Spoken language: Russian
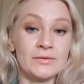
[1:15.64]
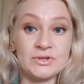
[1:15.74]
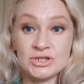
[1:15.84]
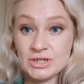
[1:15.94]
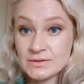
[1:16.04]

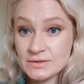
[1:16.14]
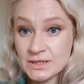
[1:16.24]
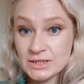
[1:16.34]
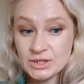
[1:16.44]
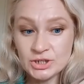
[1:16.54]
веществ
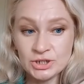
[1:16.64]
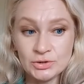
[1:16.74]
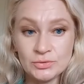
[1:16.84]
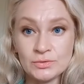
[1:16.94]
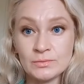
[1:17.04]
содержит
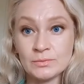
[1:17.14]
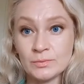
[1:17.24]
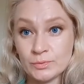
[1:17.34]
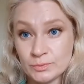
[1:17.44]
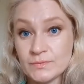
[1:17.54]

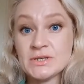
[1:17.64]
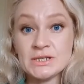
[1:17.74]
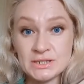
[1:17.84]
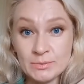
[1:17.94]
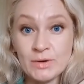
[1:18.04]
он.
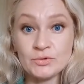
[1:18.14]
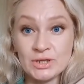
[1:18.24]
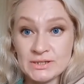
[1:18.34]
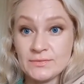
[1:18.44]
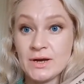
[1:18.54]
Из самого
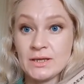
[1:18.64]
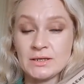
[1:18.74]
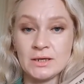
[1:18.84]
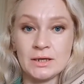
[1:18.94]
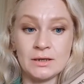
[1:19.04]

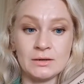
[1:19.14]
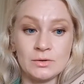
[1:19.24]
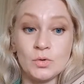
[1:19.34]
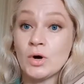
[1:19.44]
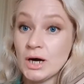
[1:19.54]
названия
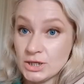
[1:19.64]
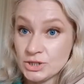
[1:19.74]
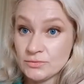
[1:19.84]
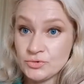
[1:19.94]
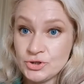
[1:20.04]

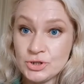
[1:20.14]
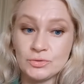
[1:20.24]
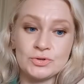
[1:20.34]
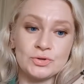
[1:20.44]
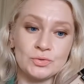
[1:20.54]
ухаживающий,
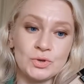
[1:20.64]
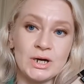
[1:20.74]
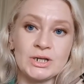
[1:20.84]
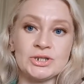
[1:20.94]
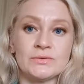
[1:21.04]
то есть он
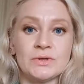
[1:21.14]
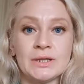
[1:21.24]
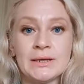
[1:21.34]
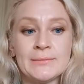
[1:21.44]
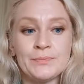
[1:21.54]
ухаживает,
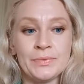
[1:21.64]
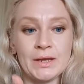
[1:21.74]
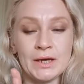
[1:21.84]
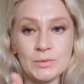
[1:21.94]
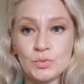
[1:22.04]

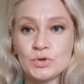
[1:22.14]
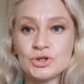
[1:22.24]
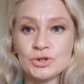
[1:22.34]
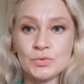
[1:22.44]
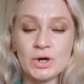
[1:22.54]

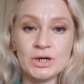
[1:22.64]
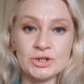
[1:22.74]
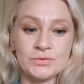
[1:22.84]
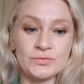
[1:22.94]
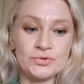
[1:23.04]
больше
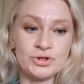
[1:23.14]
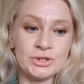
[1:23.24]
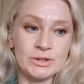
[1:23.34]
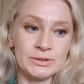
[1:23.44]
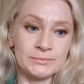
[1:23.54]

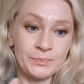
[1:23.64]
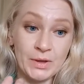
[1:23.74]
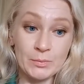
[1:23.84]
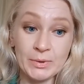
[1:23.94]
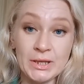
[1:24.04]
ухаживающих
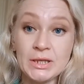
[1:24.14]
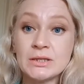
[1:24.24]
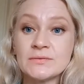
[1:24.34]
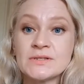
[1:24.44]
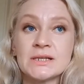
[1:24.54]

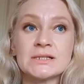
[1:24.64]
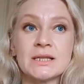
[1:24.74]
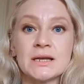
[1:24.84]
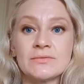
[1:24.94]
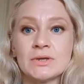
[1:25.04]
компонентов в
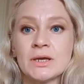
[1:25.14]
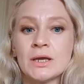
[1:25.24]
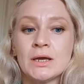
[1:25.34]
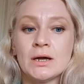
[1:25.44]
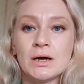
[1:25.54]
составе,
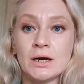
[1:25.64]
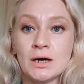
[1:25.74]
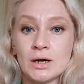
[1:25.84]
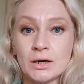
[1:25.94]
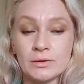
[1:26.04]

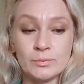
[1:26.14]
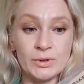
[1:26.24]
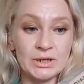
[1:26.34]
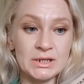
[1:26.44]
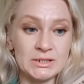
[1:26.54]

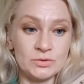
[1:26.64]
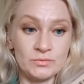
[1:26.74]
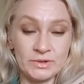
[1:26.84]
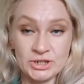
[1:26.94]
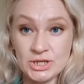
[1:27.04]
прекрасно
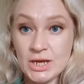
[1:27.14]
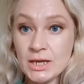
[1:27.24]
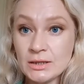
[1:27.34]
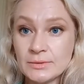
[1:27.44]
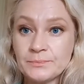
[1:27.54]

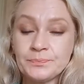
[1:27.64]
увлажняет,